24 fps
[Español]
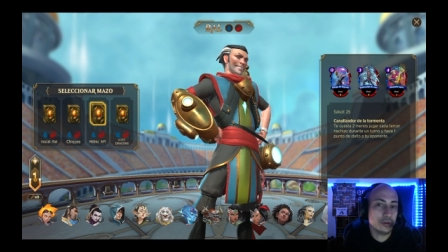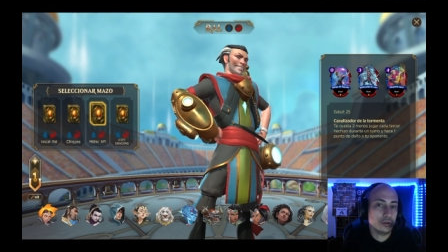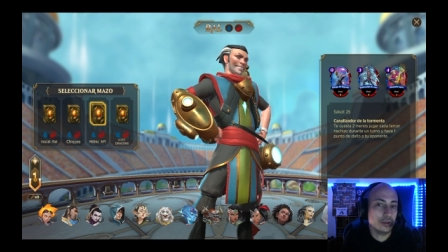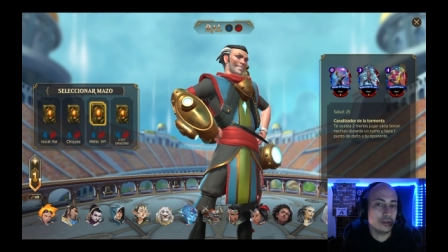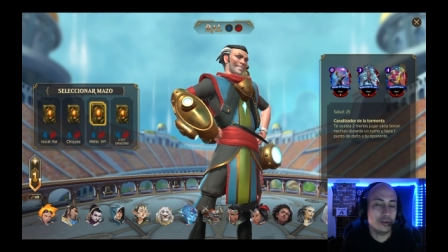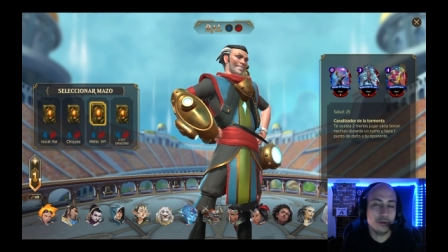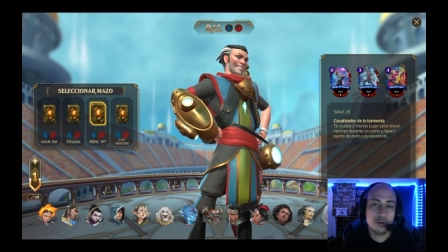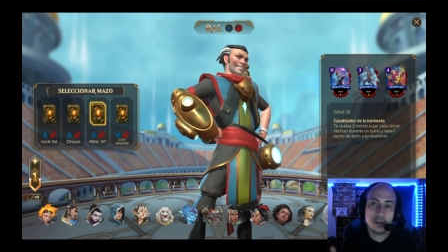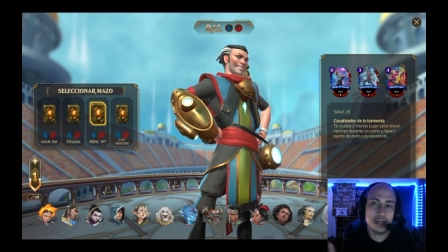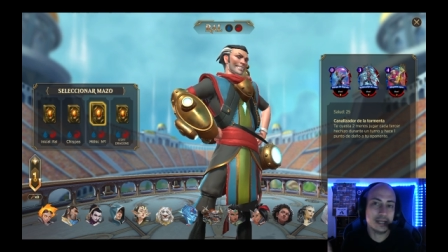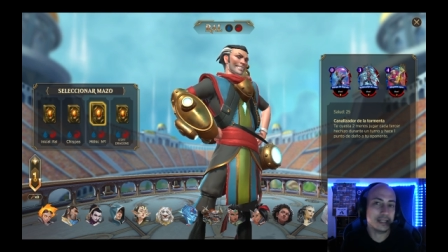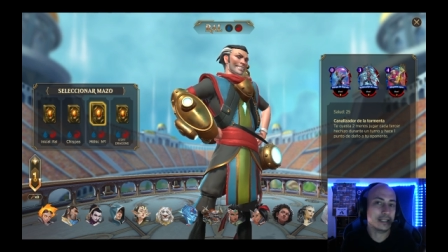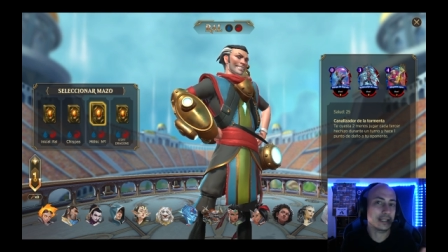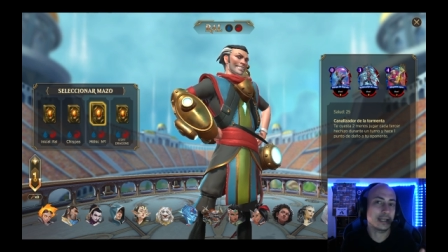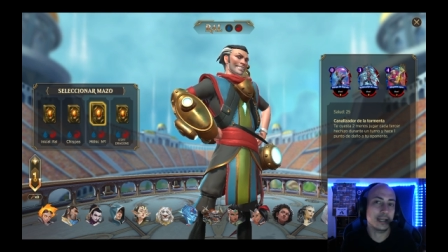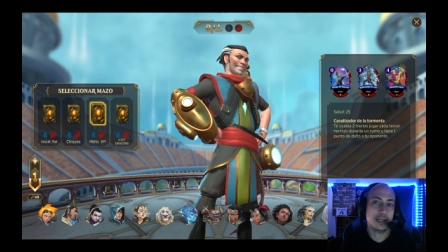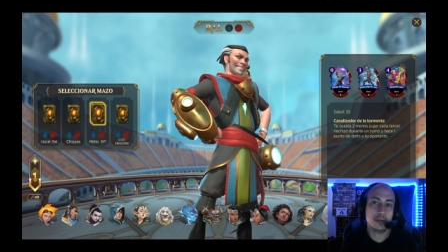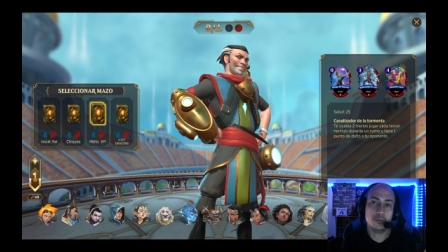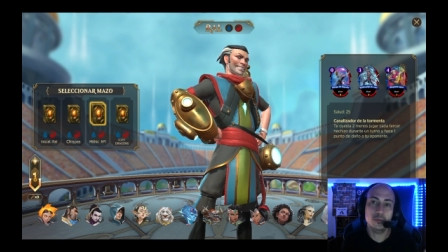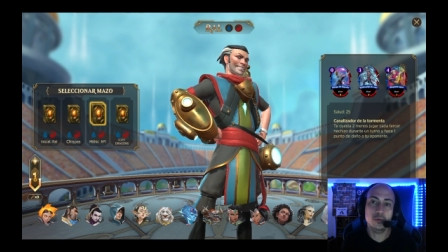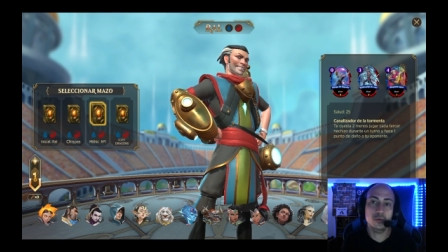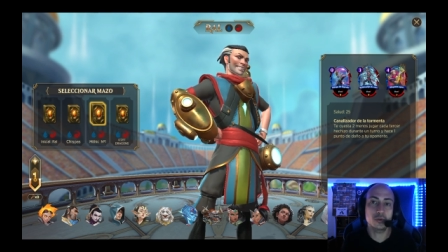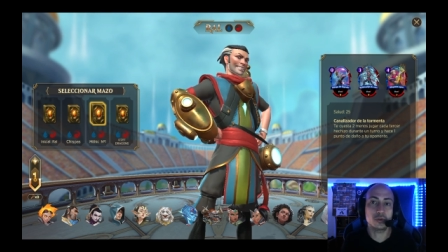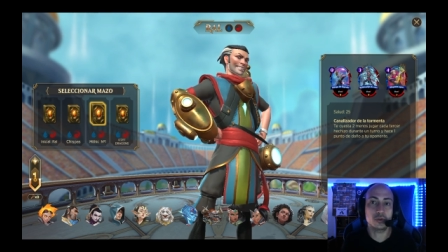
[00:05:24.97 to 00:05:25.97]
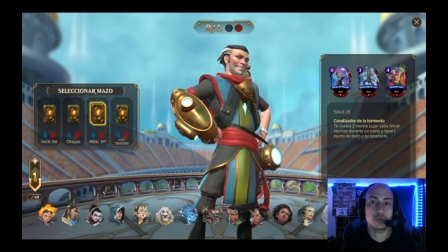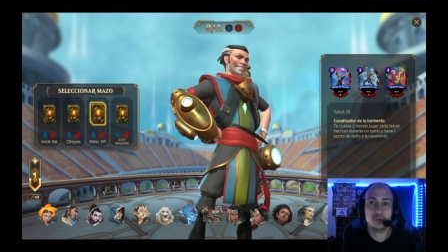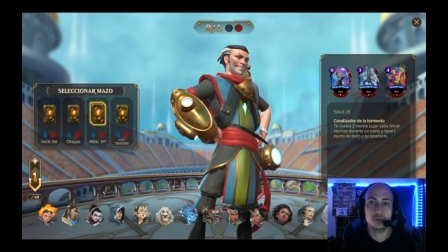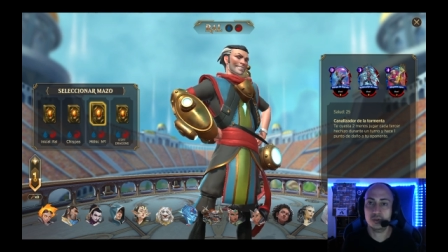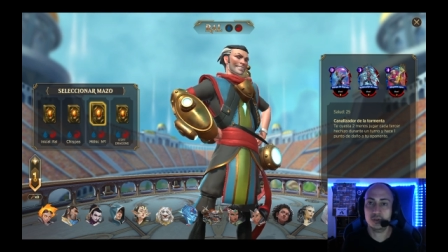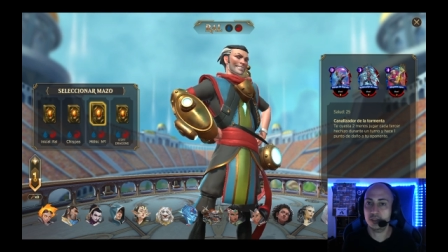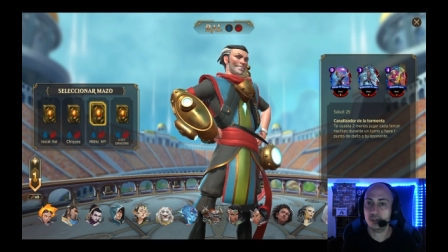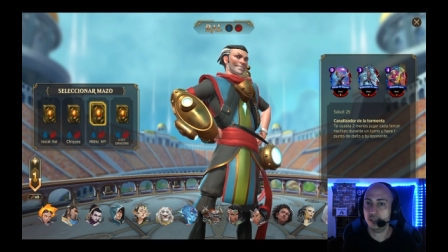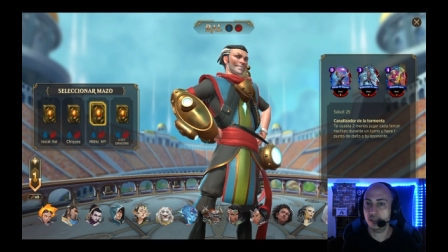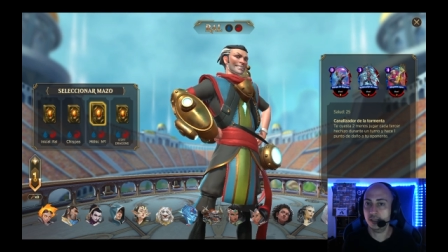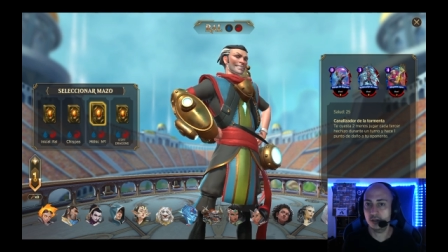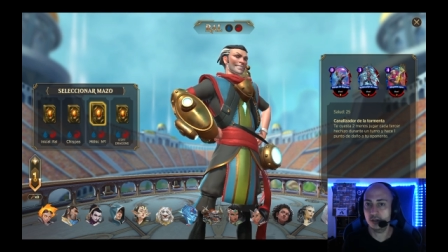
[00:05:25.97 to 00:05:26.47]
no van a sacar muchos,
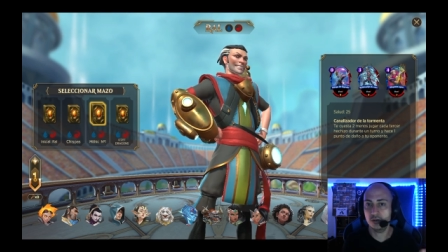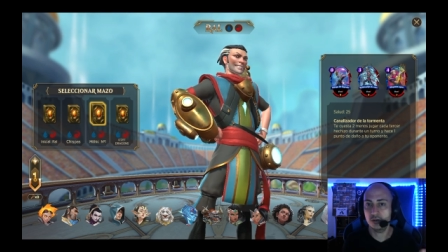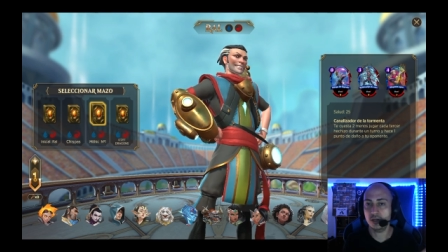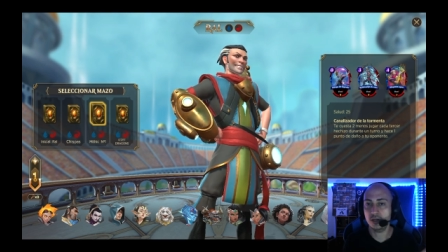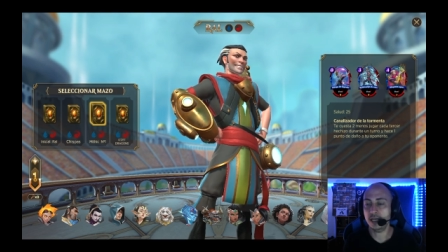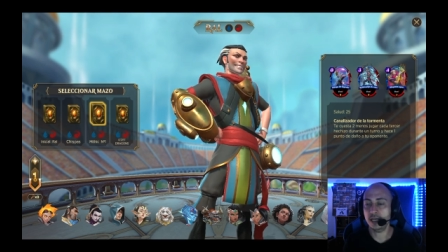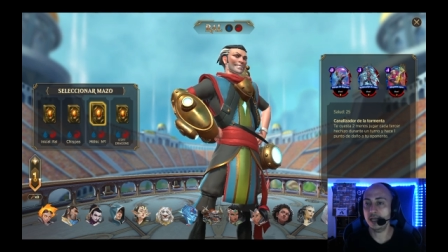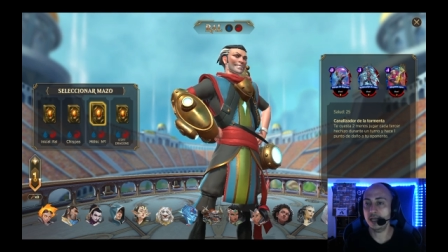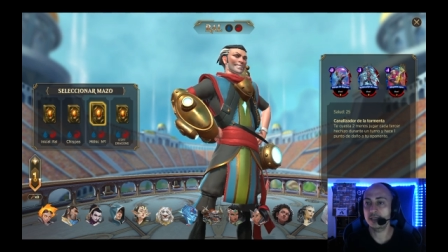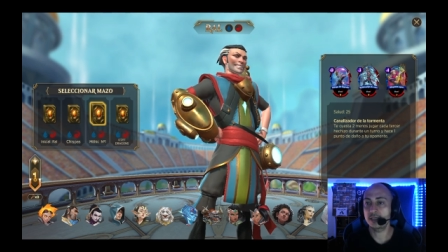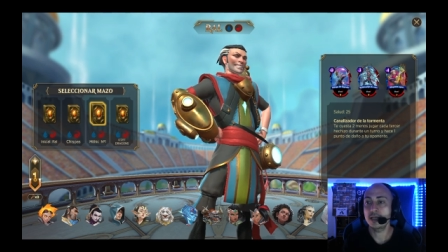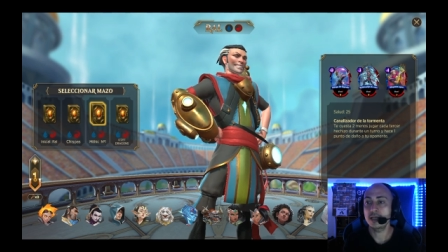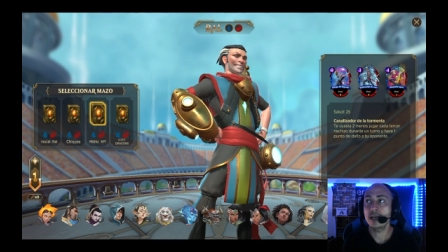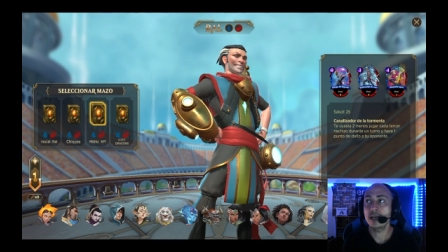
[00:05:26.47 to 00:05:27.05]
eh, no creáis.